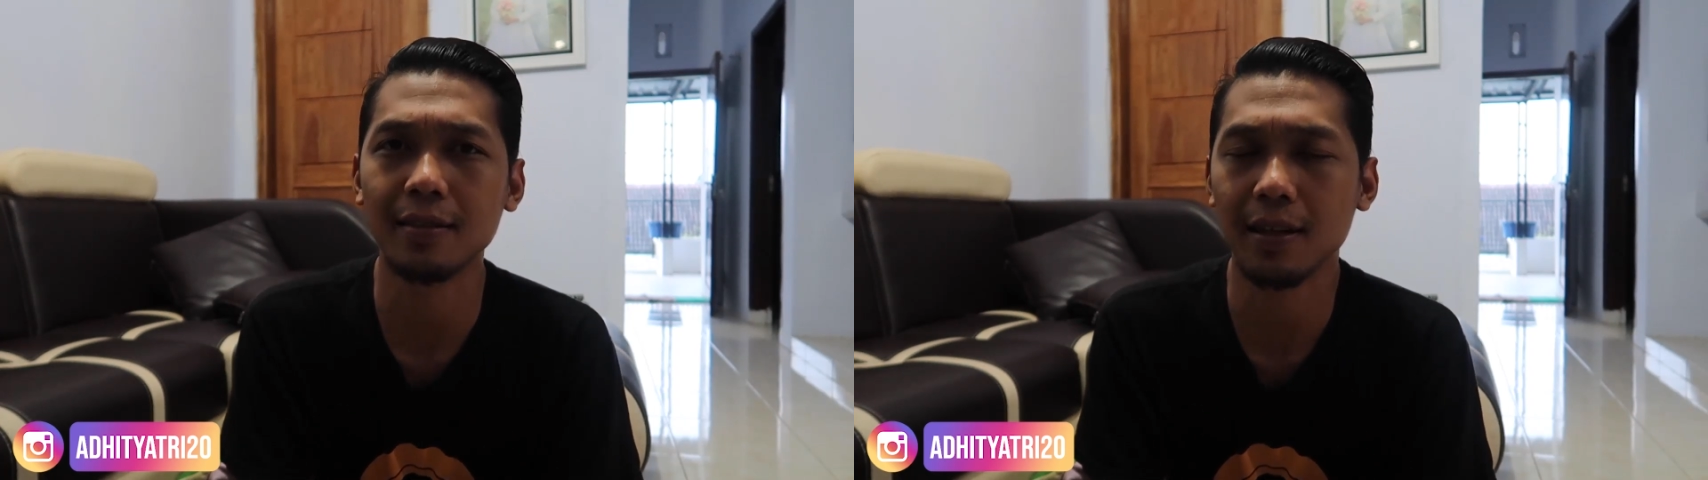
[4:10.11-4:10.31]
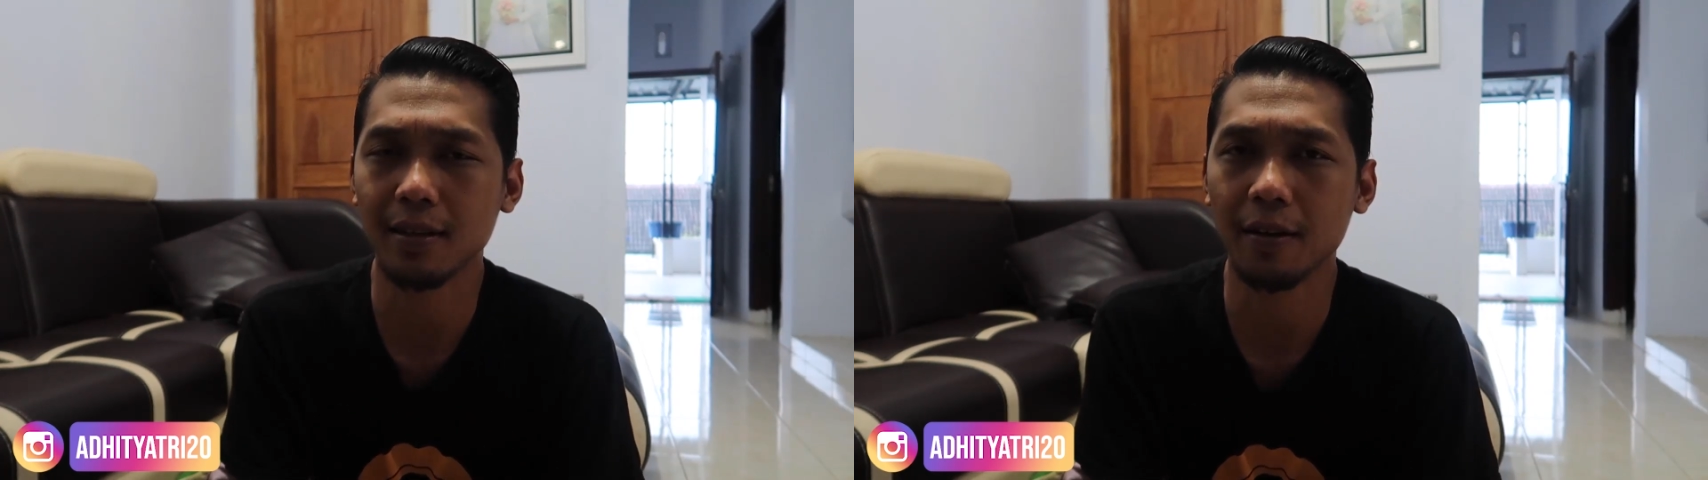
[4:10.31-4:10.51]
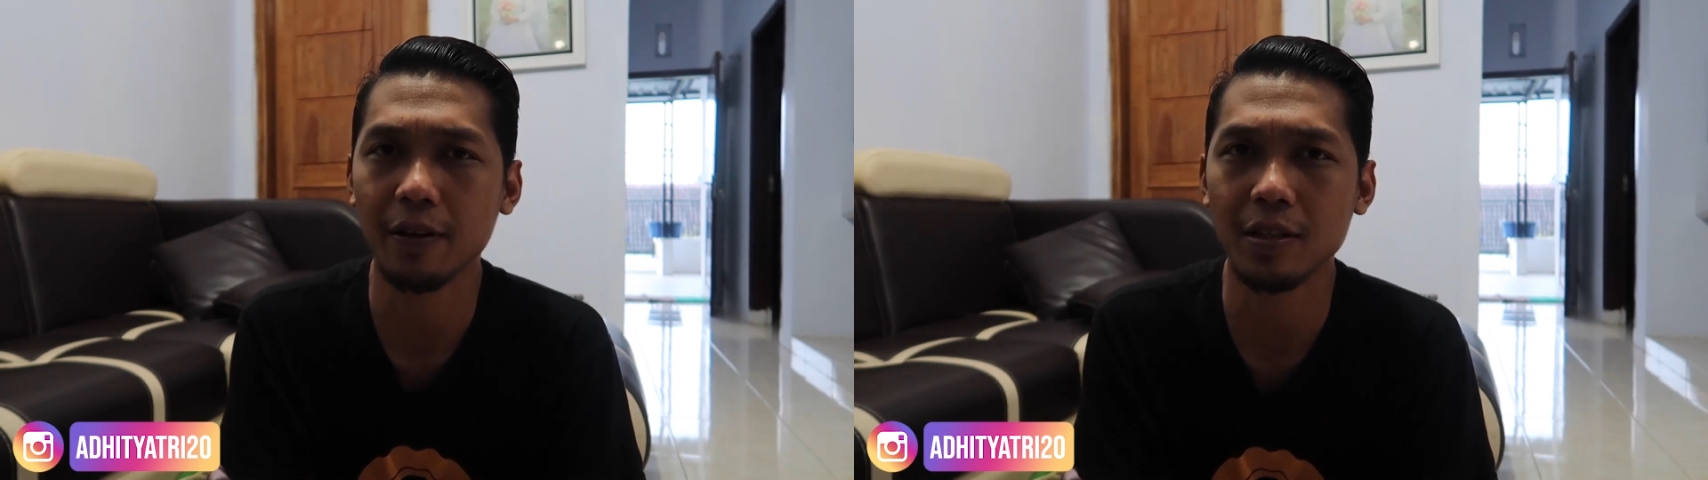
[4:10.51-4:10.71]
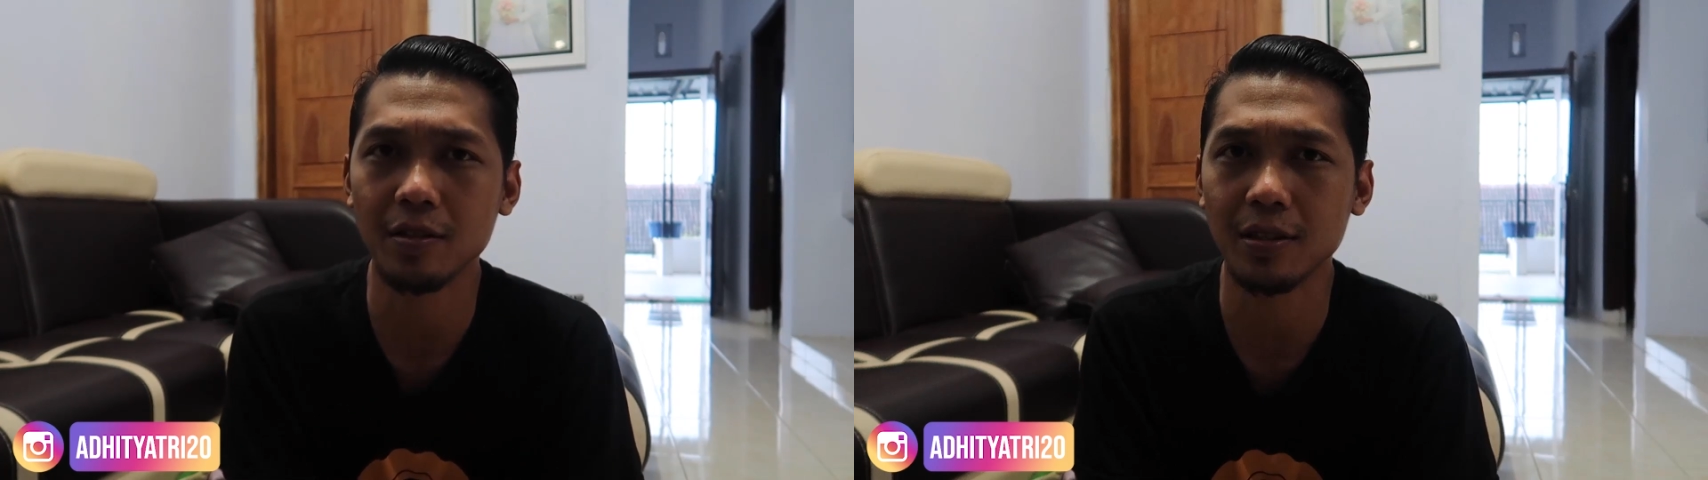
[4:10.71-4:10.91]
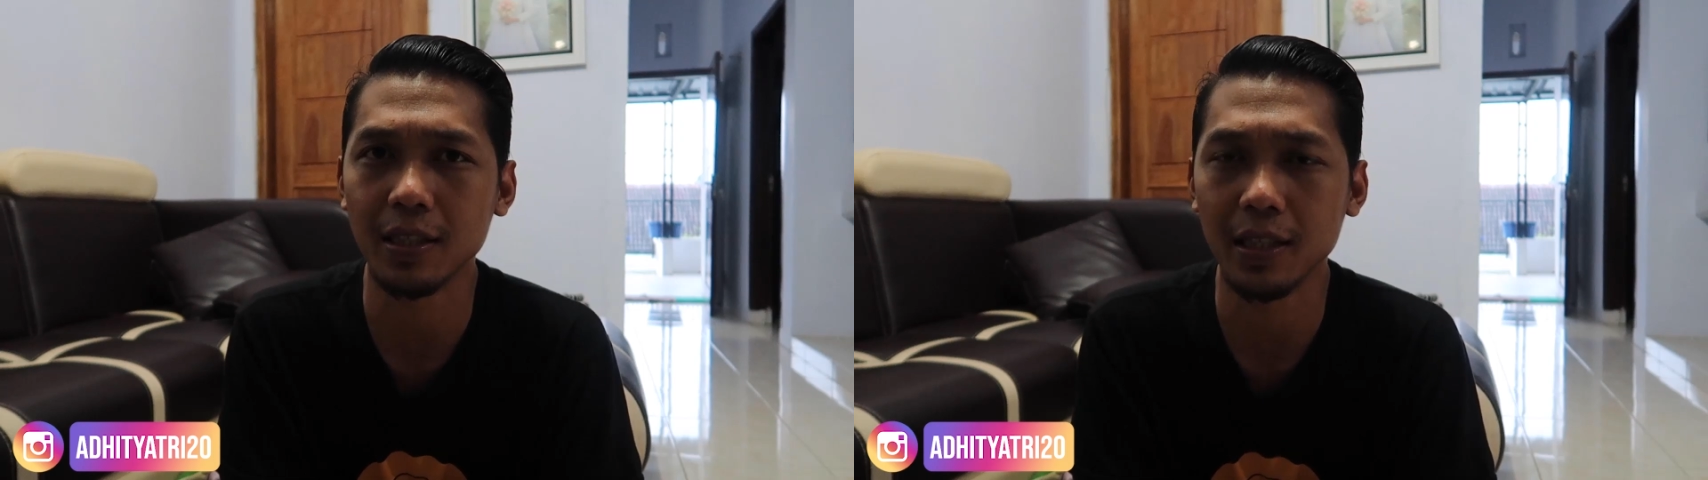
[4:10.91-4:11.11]
tentang traffic
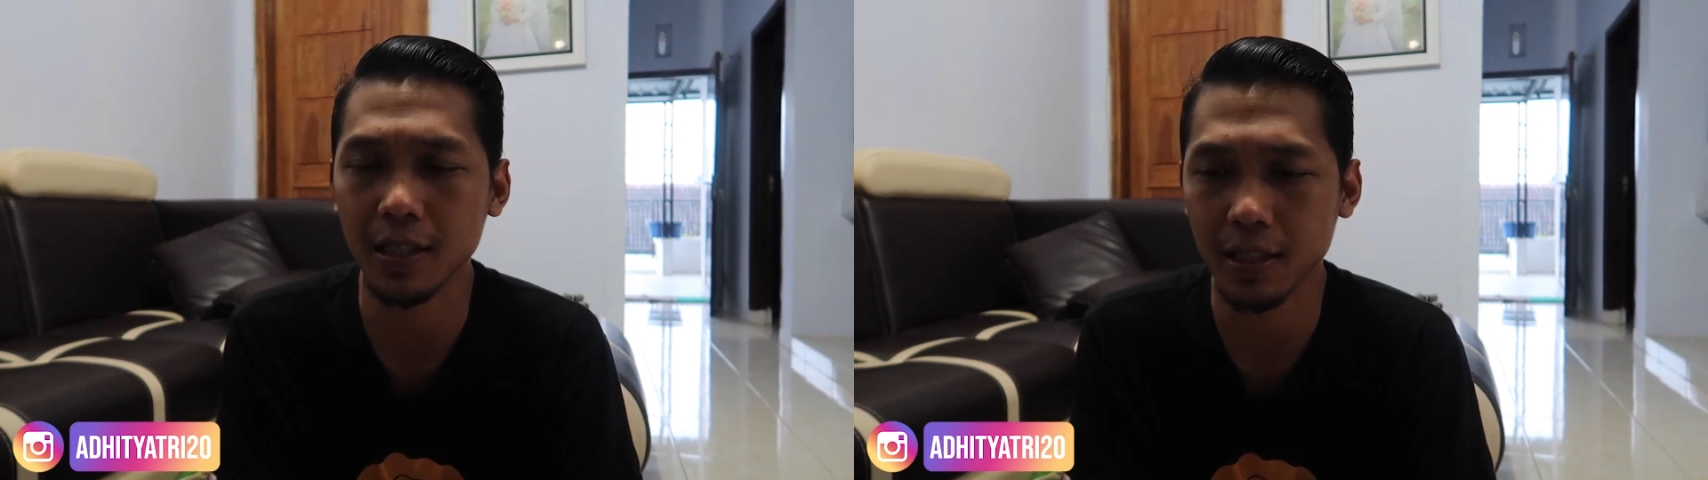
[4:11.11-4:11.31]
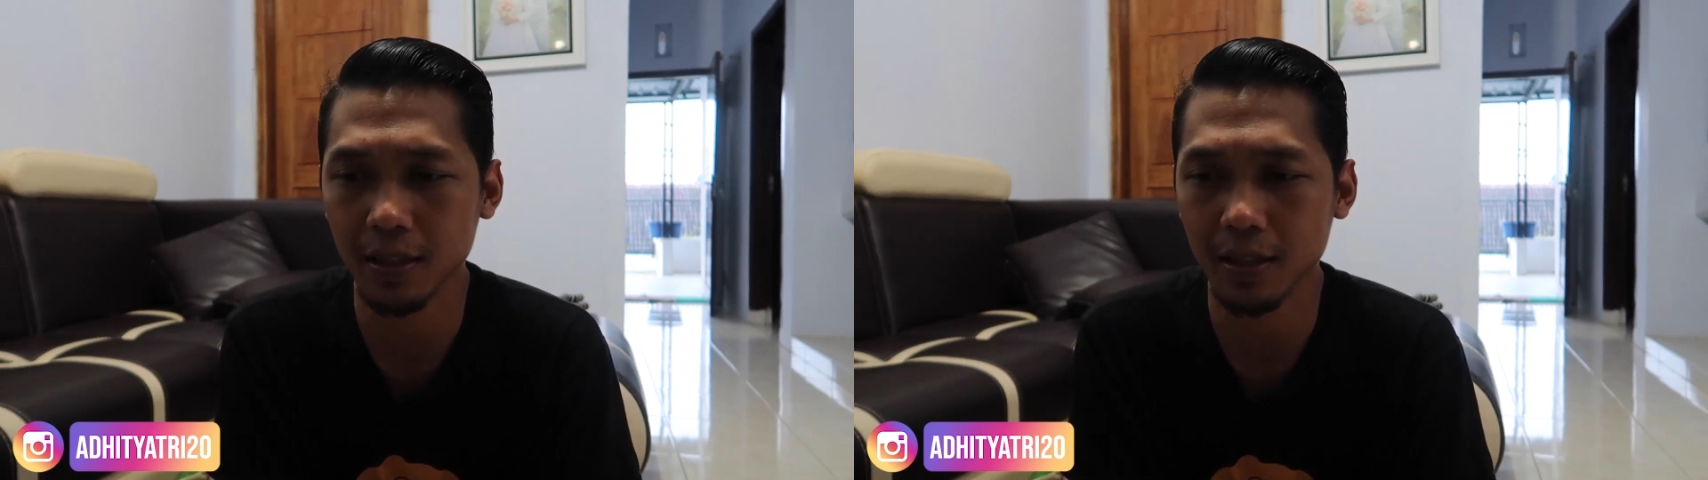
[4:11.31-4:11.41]
source di